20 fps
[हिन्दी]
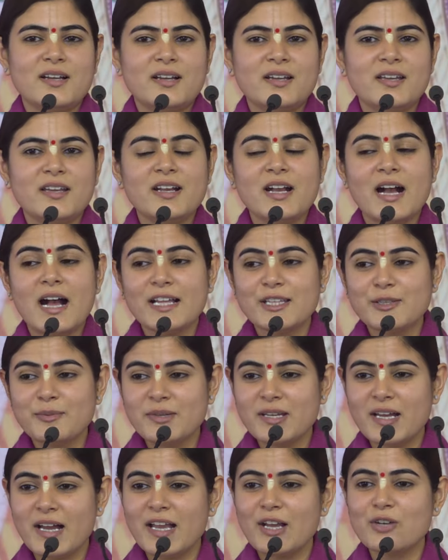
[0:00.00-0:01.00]
एक
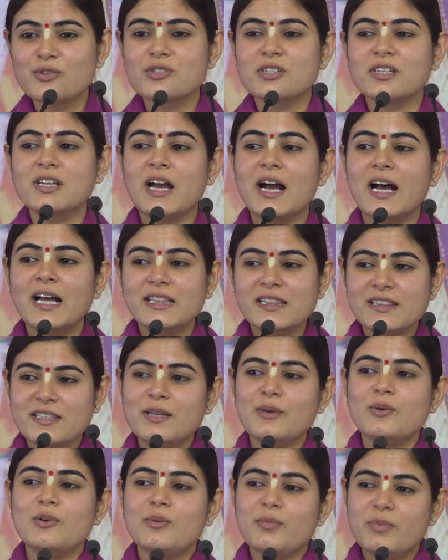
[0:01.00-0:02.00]
आदमी आया उसने हाथ
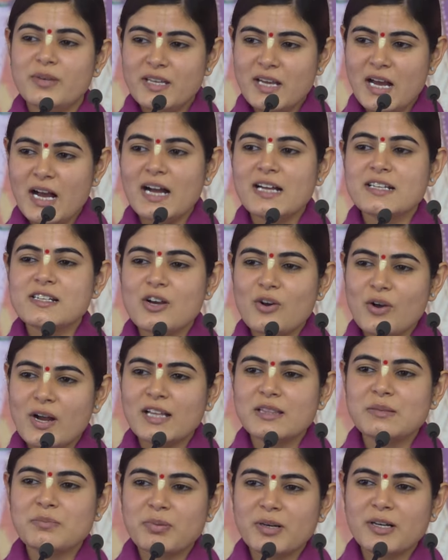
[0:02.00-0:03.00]
दिया बोले भैया आ जाओ
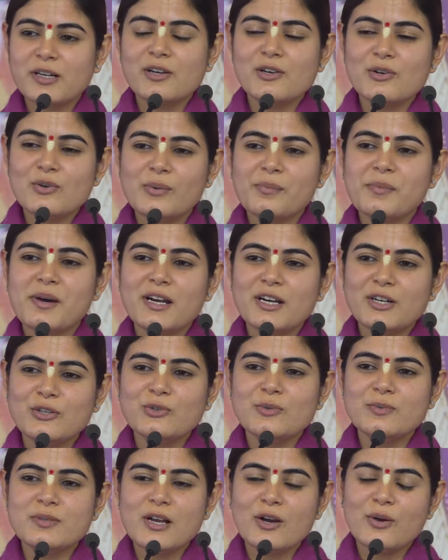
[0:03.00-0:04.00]
हाथ पकड़ लो हमारा
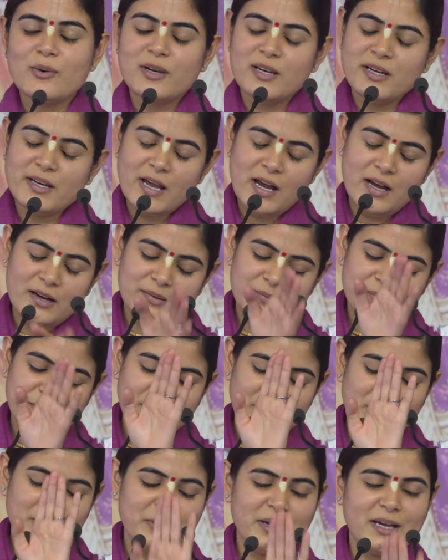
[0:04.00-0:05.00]
डूब जाओ बोले ना
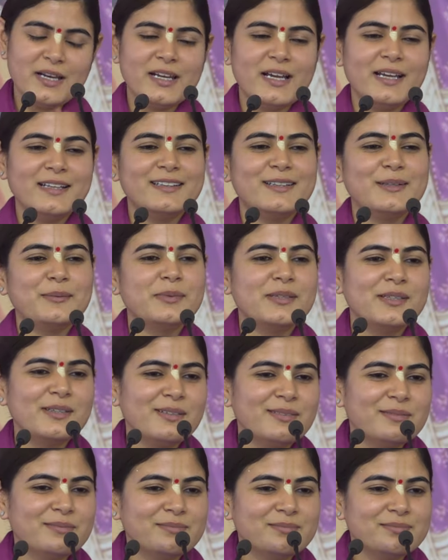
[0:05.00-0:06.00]
भगवान आए तभी
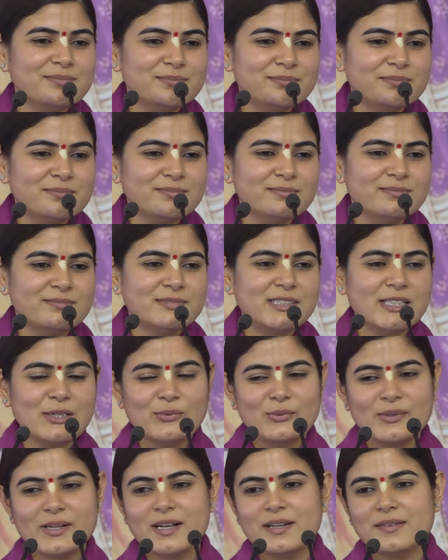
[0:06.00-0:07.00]

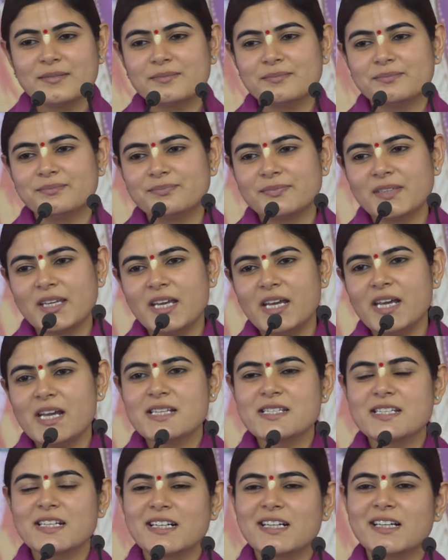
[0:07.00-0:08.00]
जाऊंगा
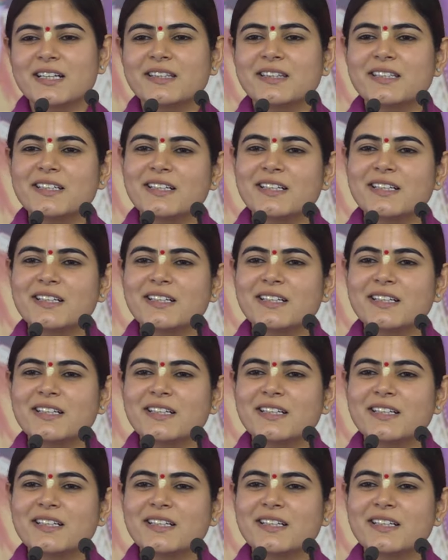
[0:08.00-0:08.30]
ऐसे करते